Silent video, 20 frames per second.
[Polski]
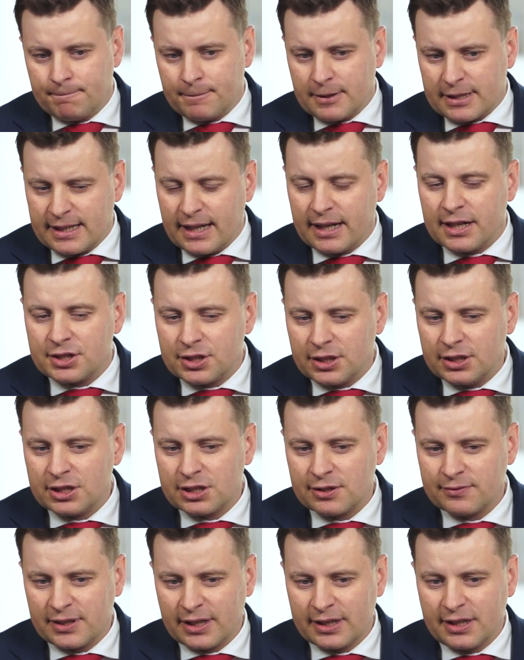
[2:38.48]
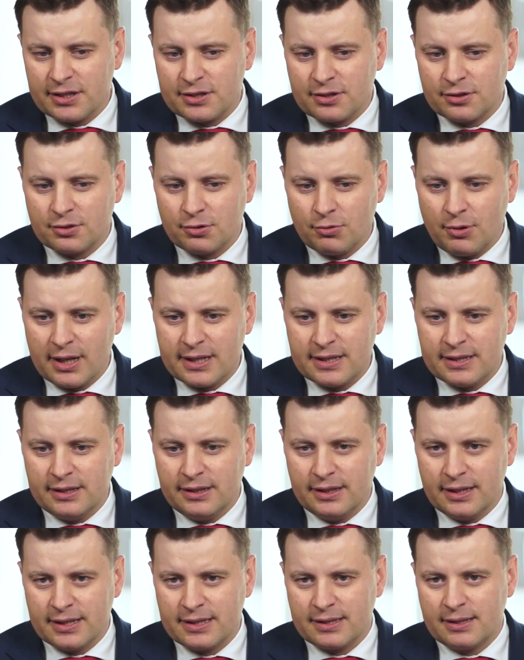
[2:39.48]
Znalezienie się w takiej
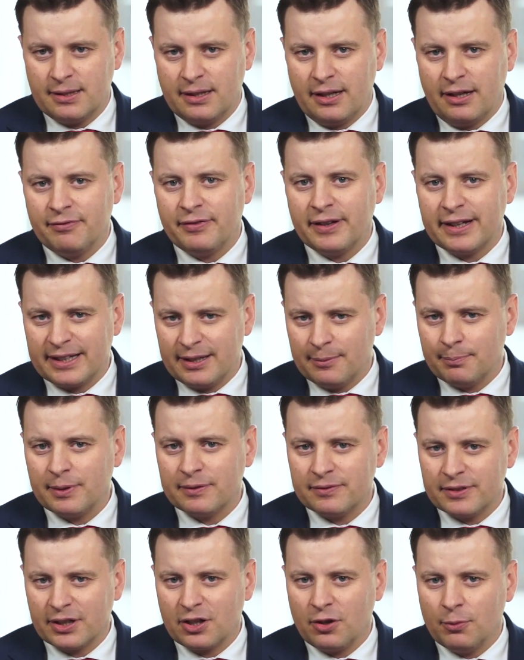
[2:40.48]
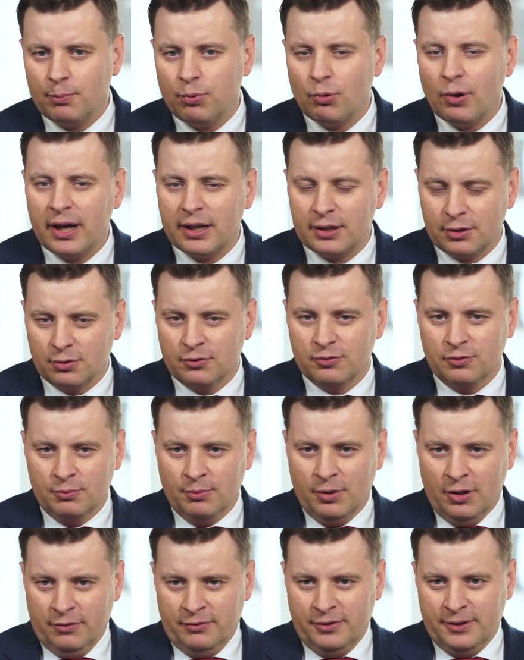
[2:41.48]
sytuacji jest efektem pewnego błędu w
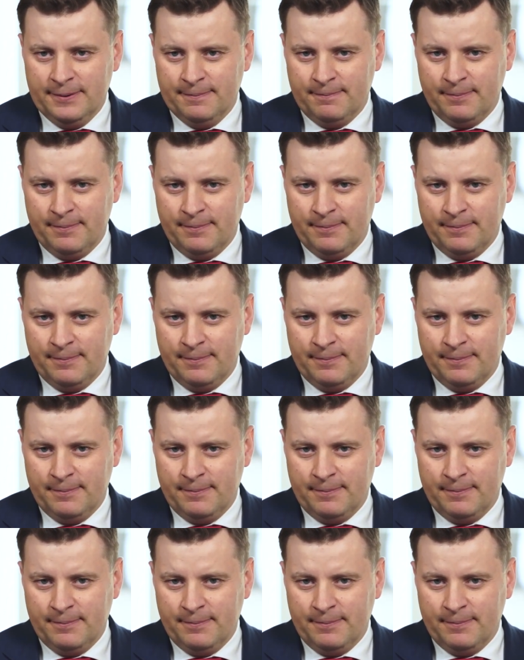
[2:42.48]
umowie,